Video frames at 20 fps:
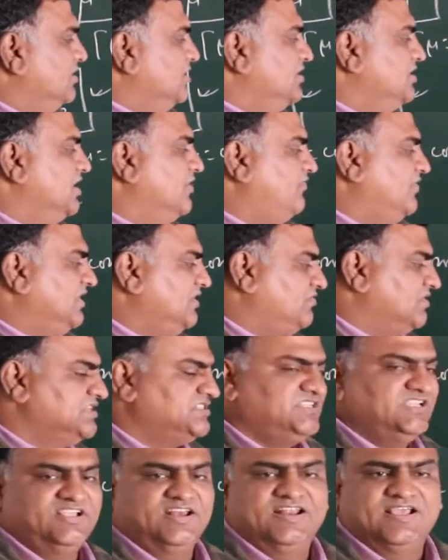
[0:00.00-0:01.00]
ये
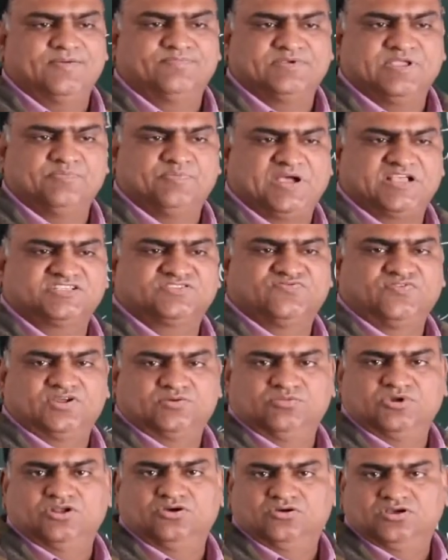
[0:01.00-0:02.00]
फ्रीक्वेंसी के लिए आपके पास
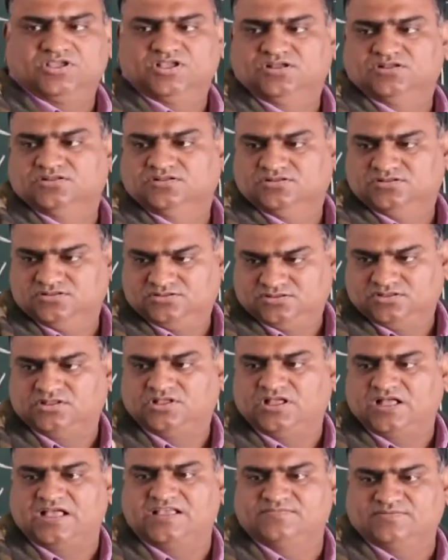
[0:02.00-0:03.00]
फॉर्मूला हो गया
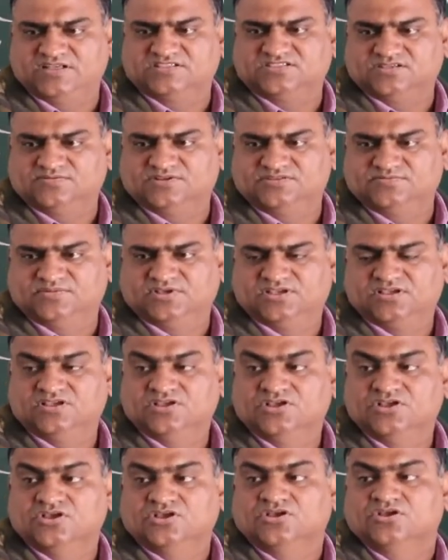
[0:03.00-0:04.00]
आई बात समझ में
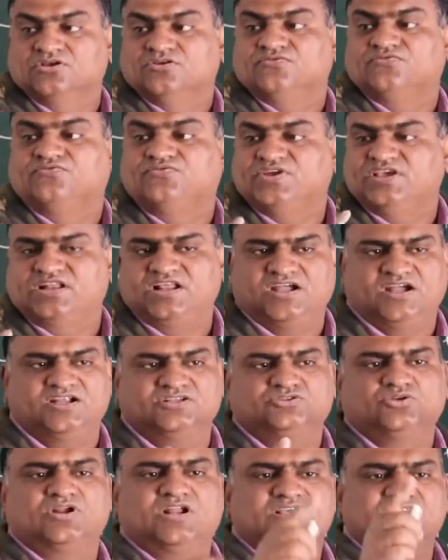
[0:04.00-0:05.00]
फिर अगर
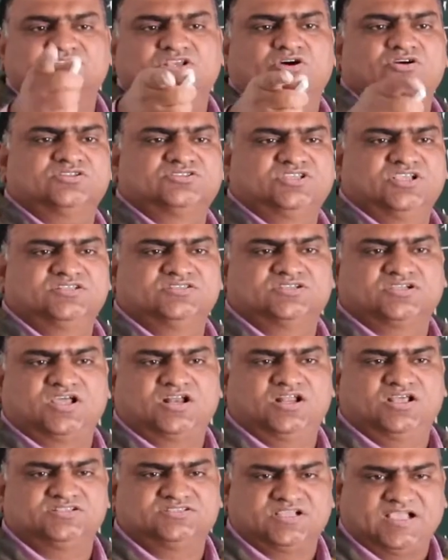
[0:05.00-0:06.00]
थोड़ा सा और चेंज
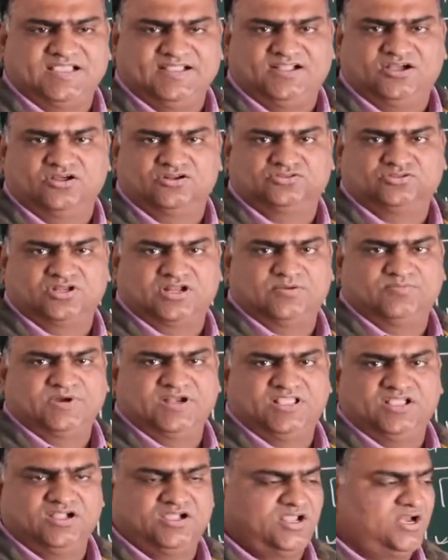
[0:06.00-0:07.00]
करना चाहेगा और थोड़ा
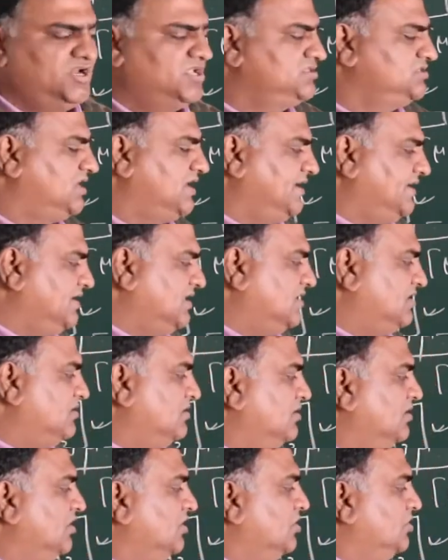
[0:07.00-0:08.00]
बढ़िया करना चाहेगा
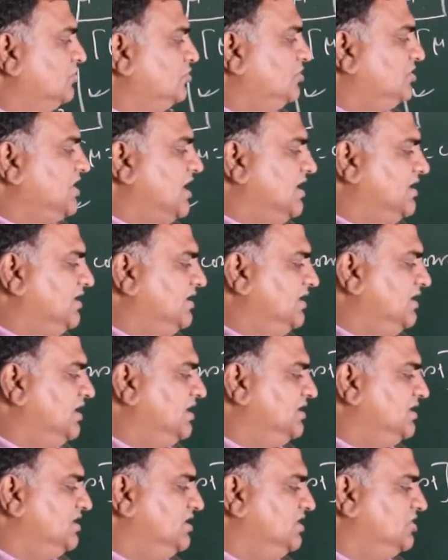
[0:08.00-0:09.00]
तो क्या करेगा
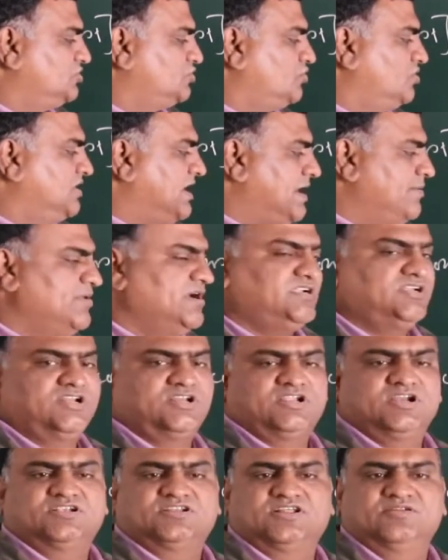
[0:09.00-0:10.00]
रेडियस को डायमीटर
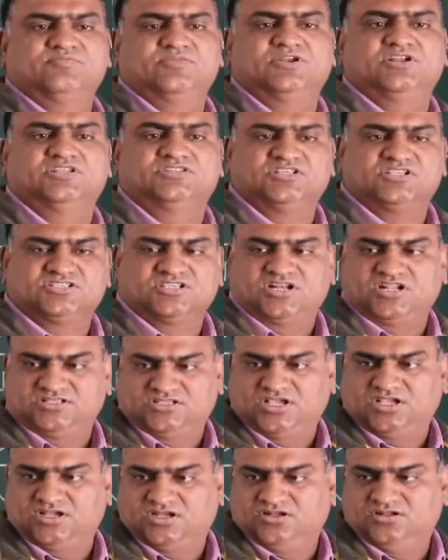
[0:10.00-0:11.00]
के टर्म में लेते चला
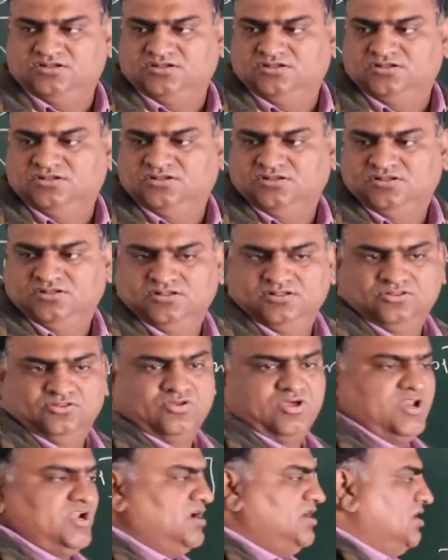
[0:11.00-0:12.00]
जाएगा
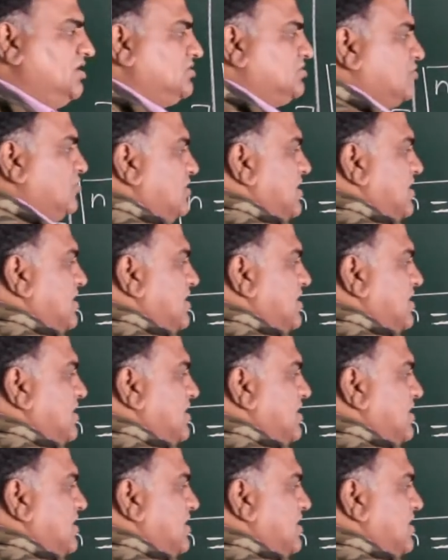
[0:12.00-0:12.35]
तो रेडियस को